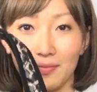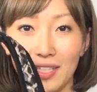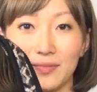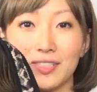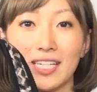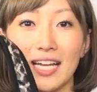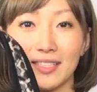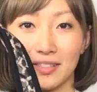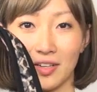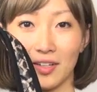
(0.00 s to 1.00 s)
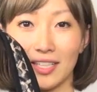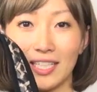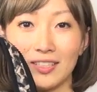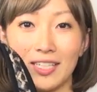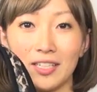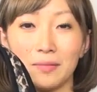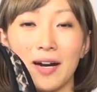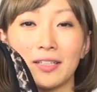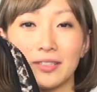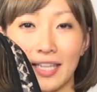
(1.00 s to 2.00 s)
ビームスライツの
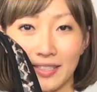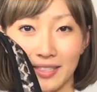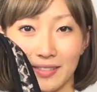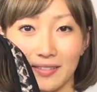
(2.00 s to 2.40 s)
キルティングバッグです